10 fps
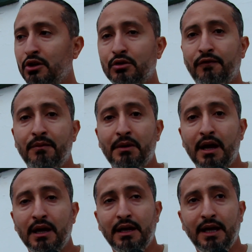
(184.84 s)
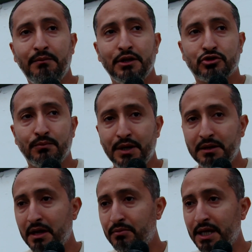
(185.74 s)
دونك فما لاعبين
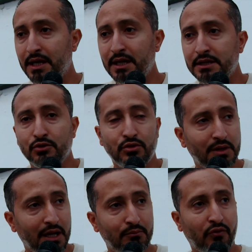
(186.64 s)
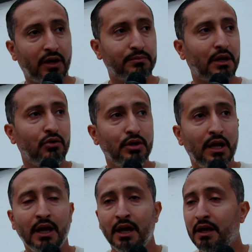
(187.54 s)
شبان ابناء النادي اول مره يلعبوا في الرابطه
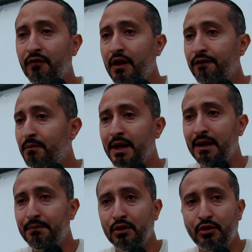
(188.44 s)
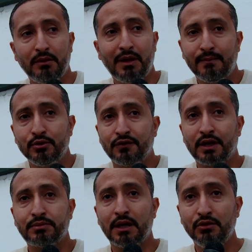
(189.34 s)
الاولى كيف كيف فما لاعبين اخرين ما لعبوش في
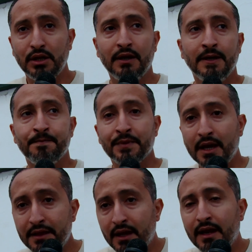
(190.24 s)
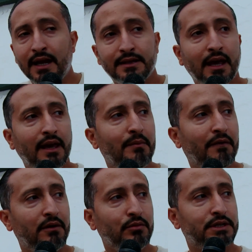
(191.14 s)
الرابطه الاولى هذه راهي عندها قيمه
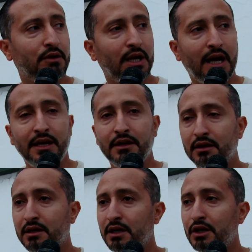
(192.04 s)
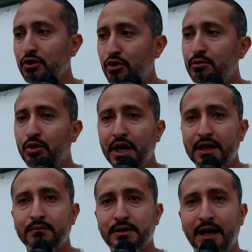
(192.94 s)
في المستوى العالي انك اليوم لو
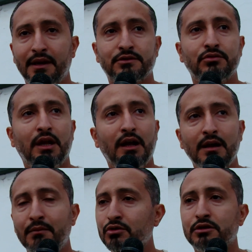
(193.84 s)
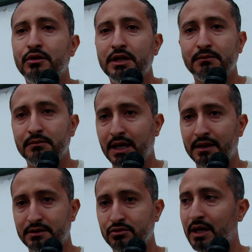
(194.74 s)
ريتم تاع ناسيونال ا آه ماهوش لو ريتم تاع
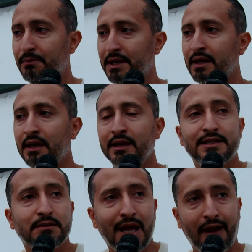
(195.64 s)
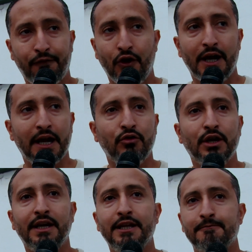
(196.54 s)
ناسيونال بي لازم نعرفوها راهو
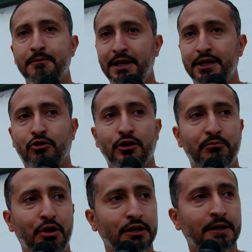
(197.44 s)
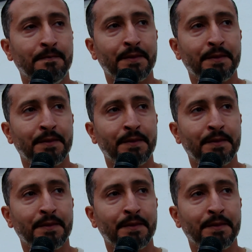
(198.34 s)
ريتم بعيد كل البعد